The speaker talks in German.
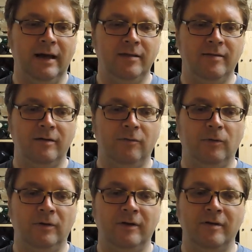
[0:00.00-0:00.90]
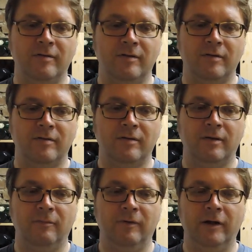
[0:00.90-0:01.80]
Eins davon ist
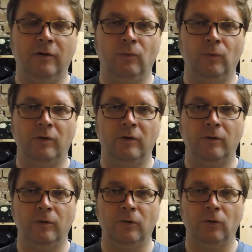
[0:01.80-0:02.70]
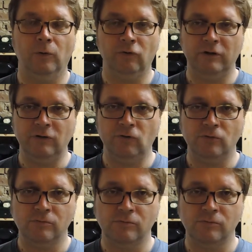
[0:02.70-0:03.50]
das Weingut Jurcic.